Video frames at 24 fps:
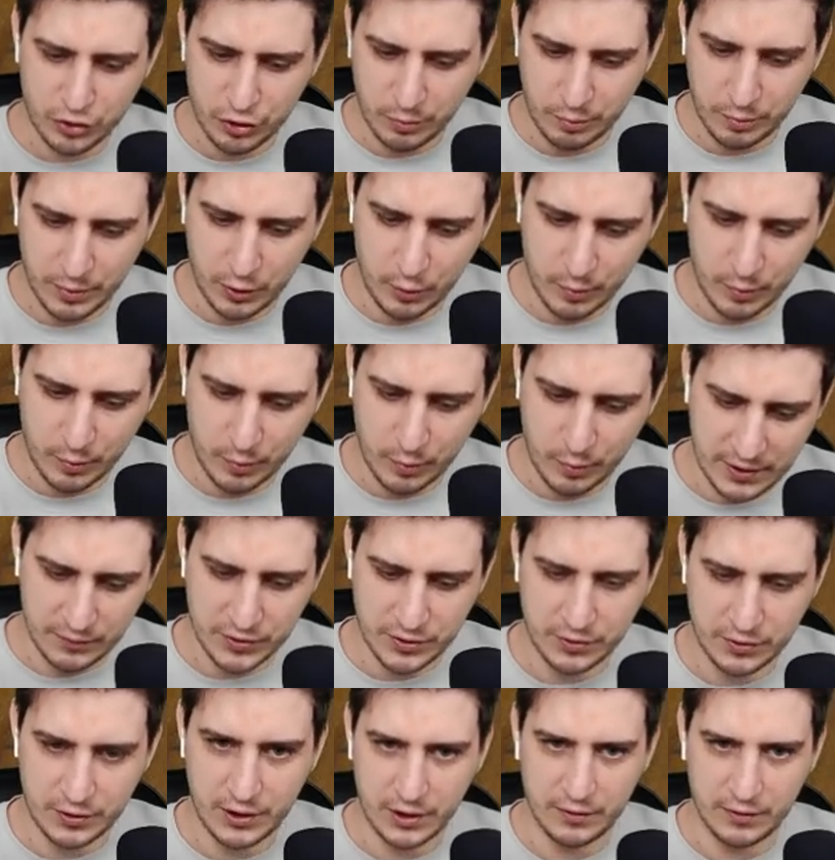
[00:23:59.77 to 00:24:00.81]
покупателям
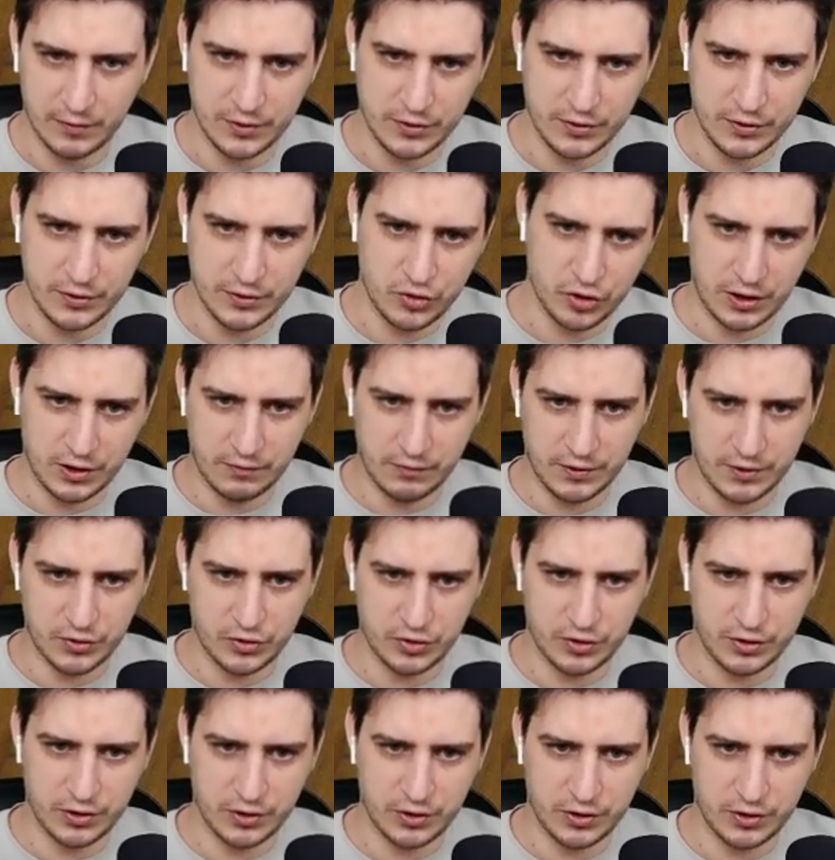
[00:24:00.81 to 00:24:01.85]
все нравилось.
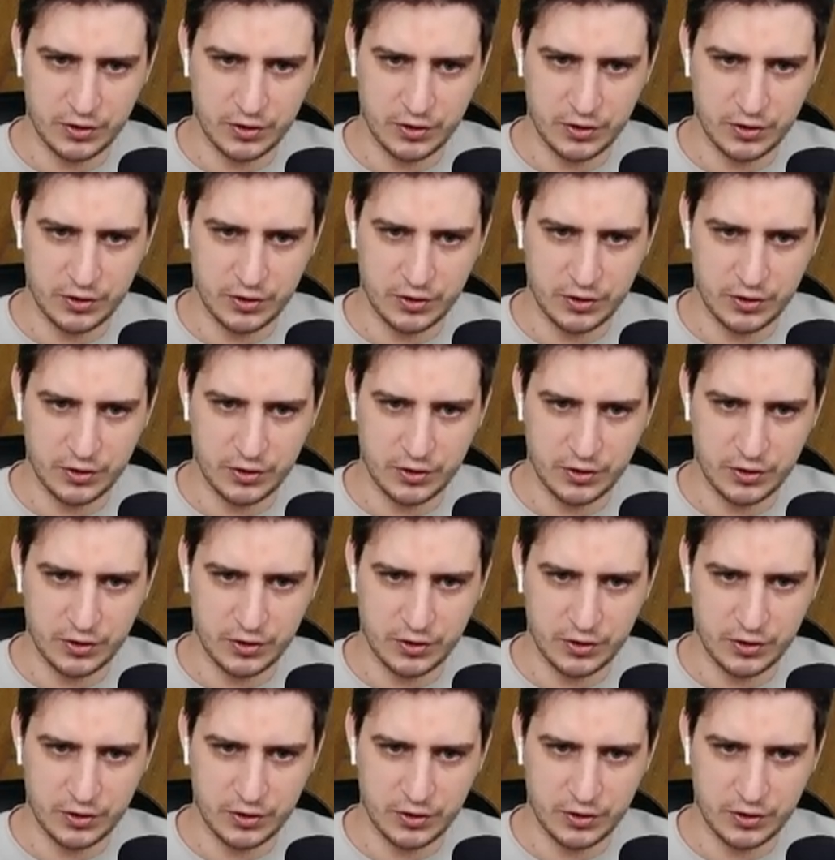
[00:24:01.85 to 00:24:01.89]
4.24.